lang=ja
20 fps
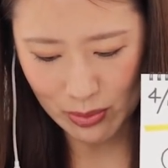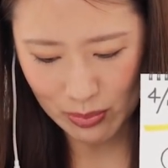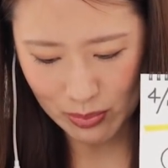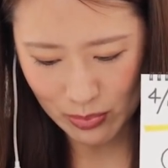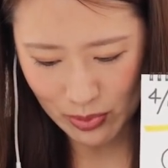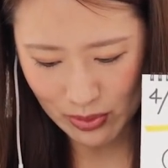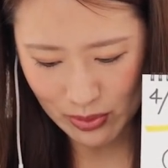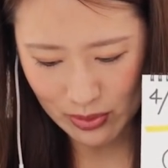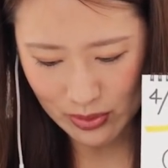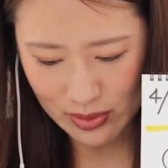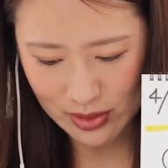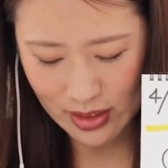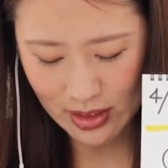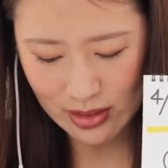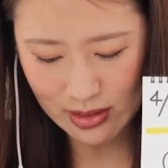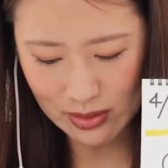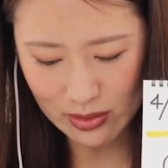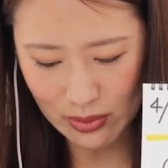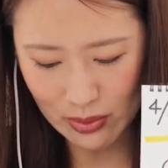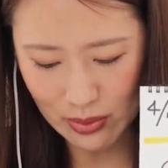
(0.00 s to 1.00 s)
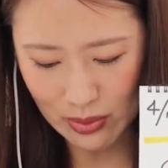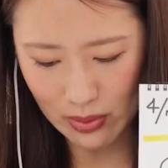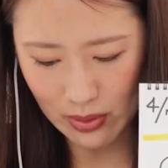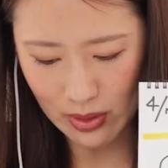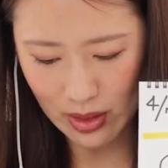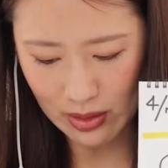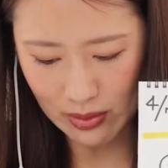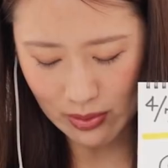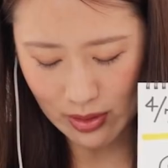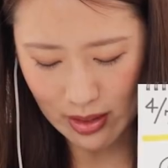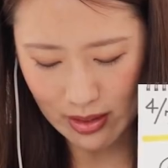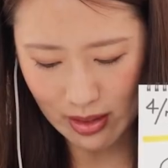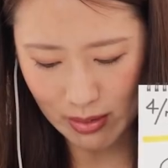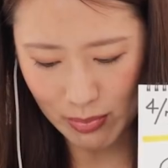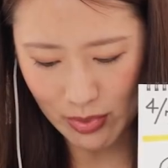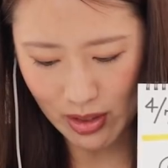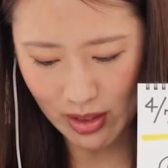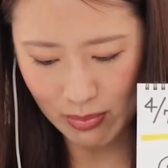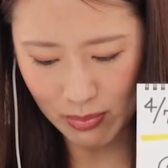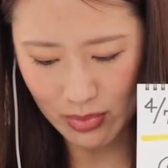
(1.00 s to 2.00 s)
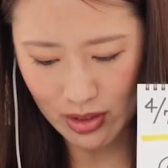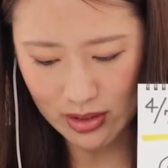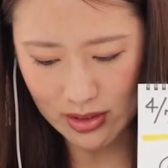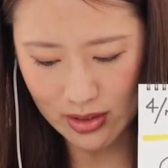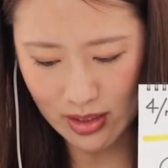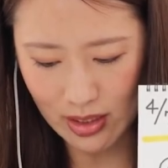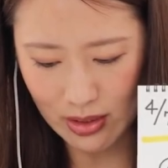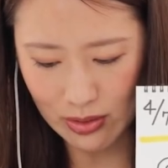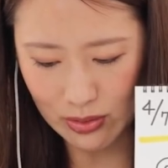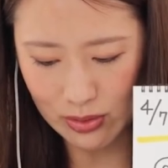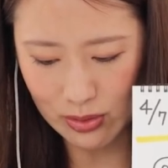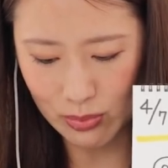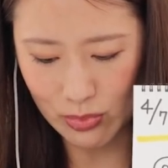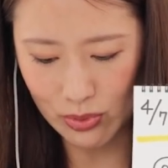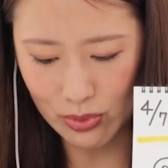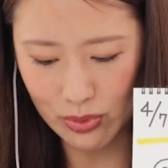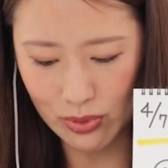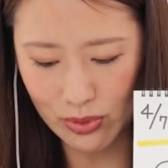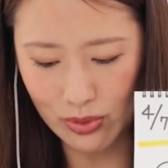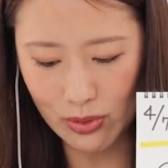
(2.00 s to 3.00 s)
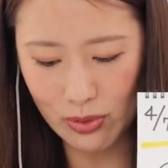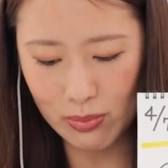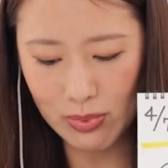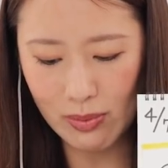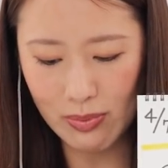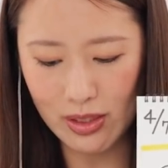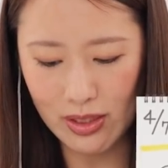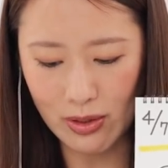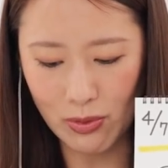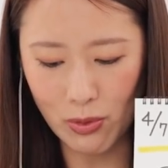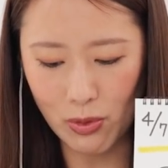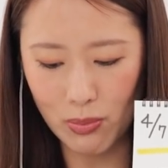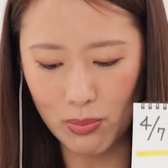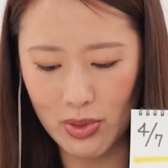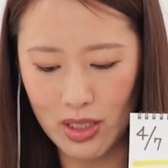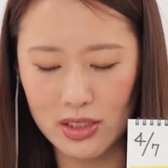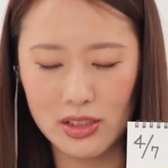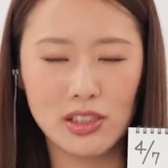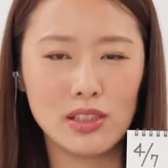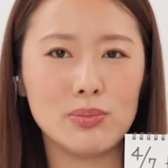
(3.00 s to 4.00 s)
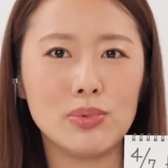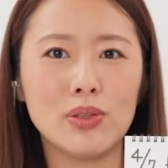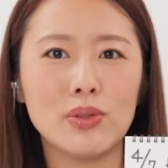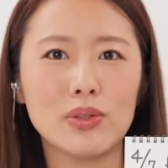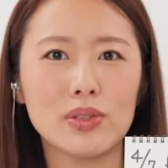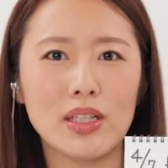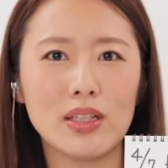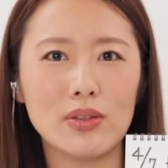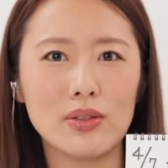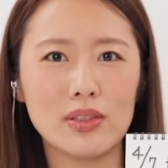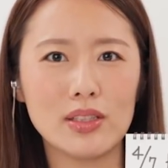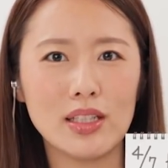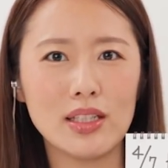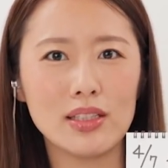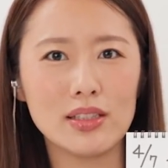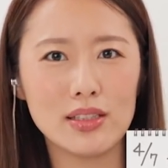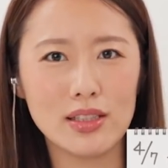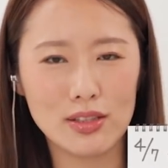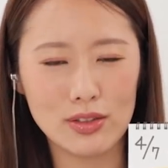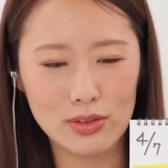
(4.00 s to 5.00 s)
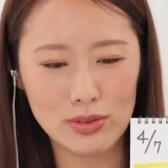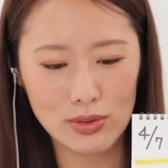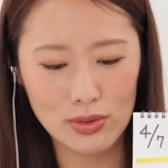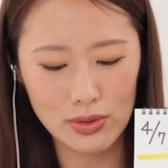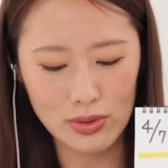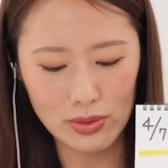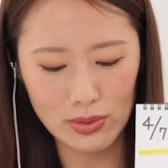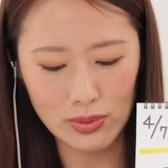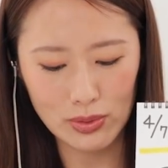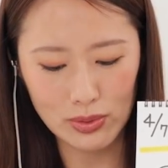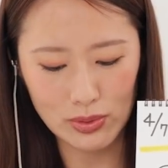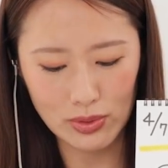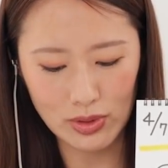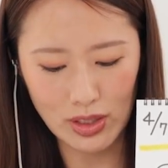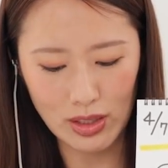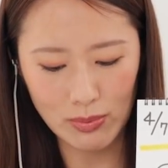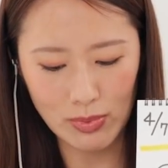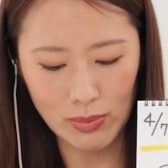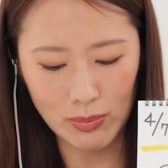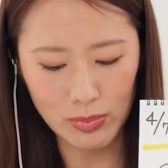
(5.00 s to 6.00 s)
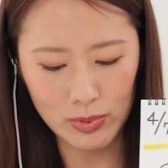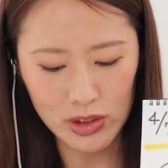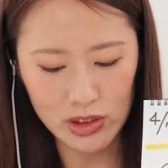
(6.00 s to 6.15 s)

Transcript: れども、前走中山ヒーパーステークスも不良馬場で今回1秒差の3着ということで、